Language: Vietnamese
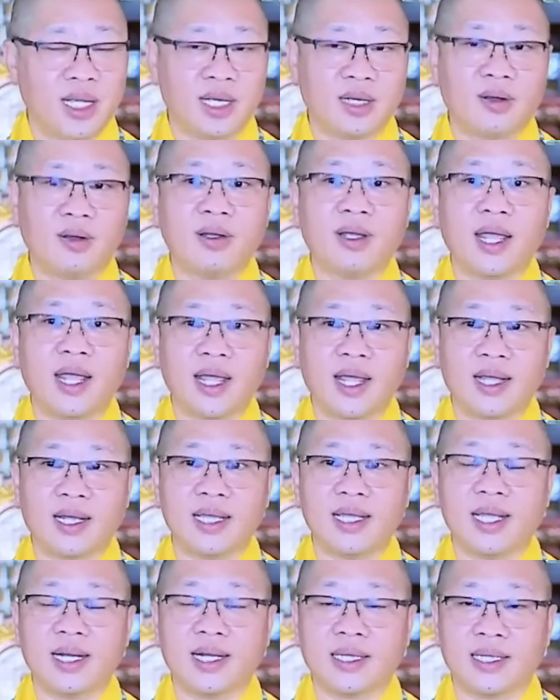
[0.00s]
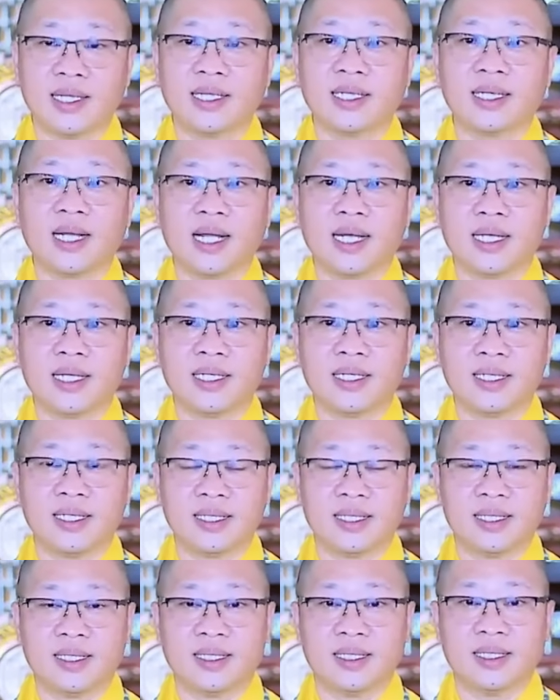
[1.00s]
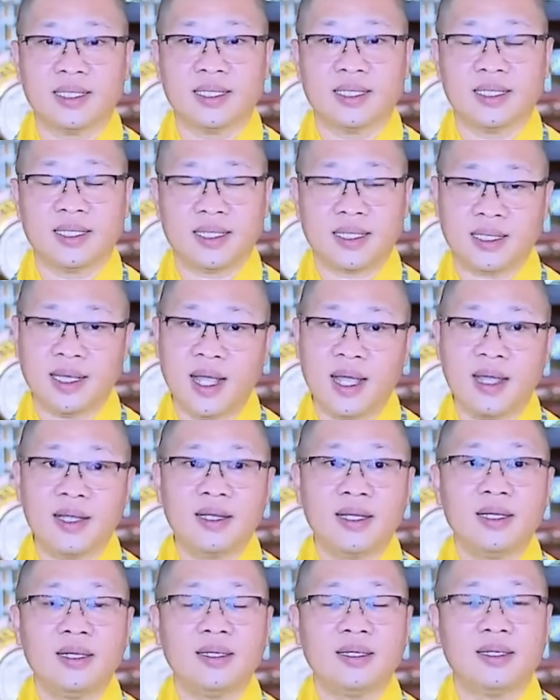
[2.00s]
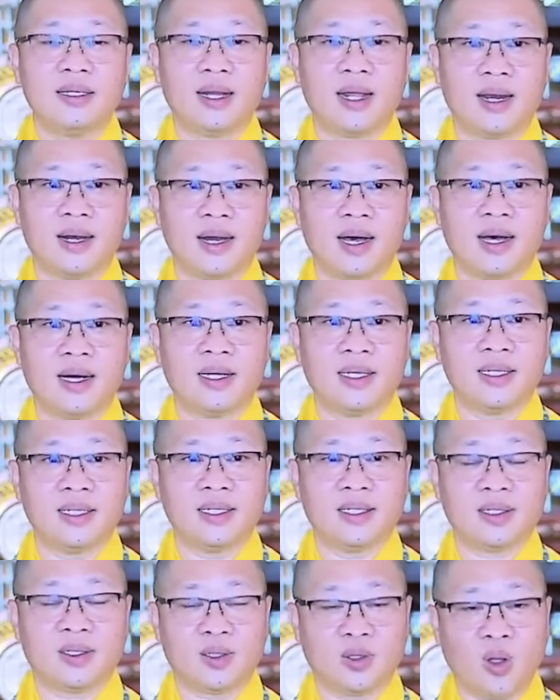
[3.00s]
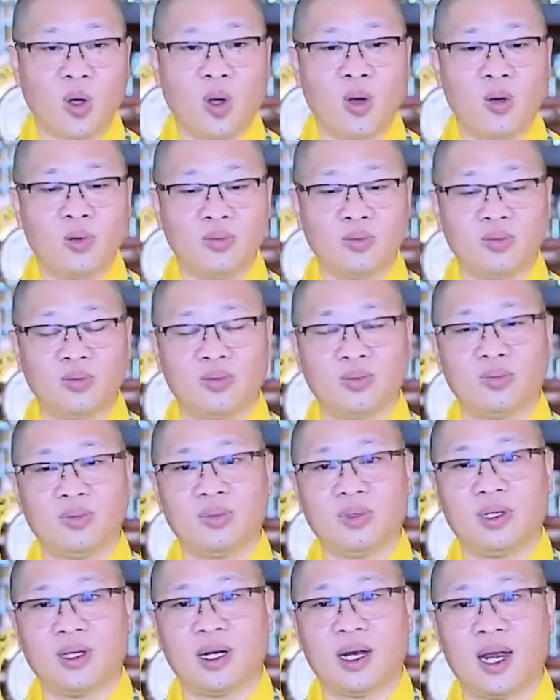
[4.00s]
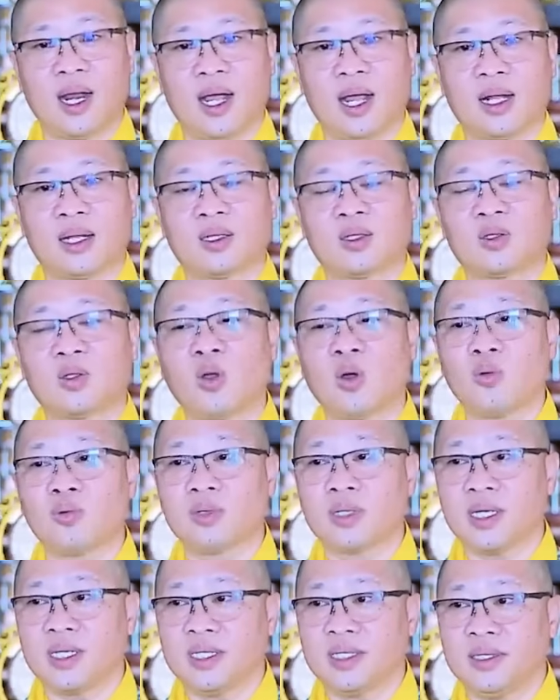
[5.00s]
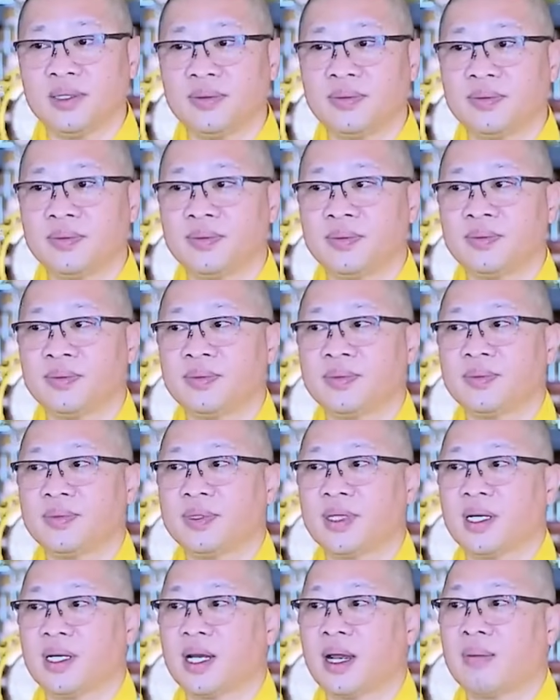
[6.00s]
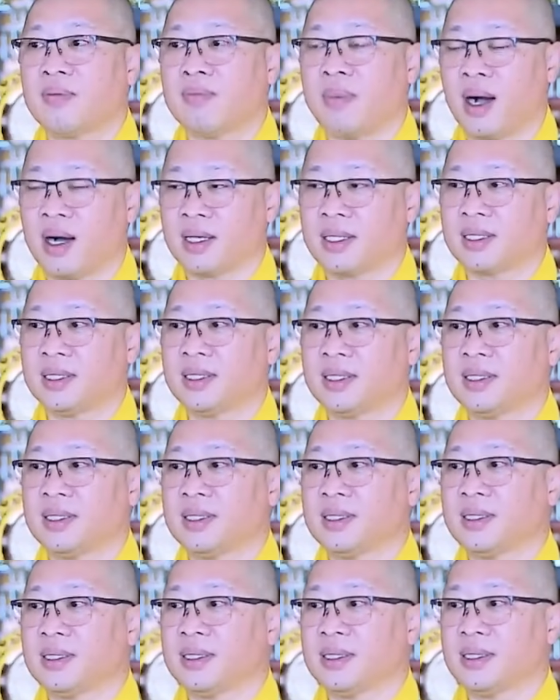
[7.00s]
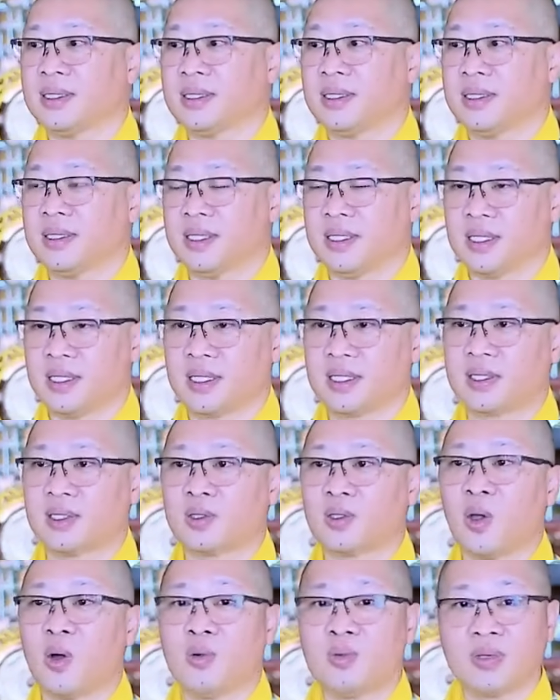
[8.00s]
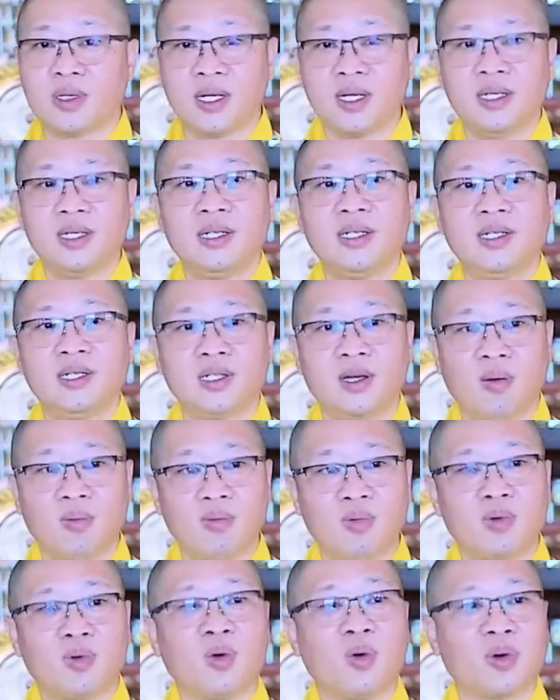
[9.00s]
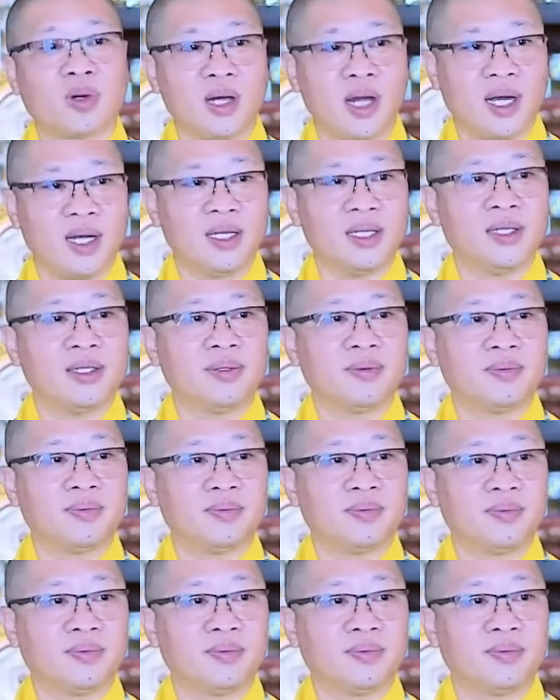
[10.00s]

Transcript: Quý vị có nghe cái danh từ này: thế là đời, tôn là tôn kính, tức là bậc được tôn kính trong cuộc đời.